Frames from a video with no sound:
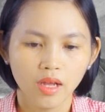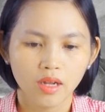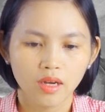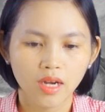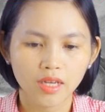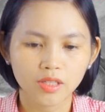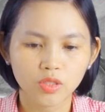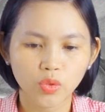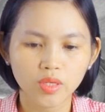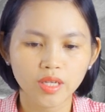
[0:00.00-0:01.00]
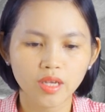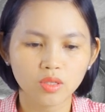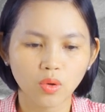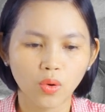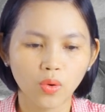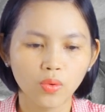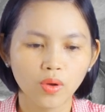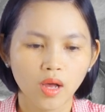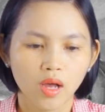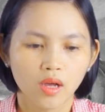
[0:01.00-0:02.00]
Lạy Chúa Giêsu,
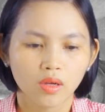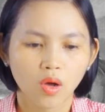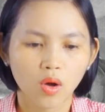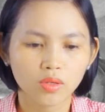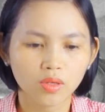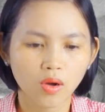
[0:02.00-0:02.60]
con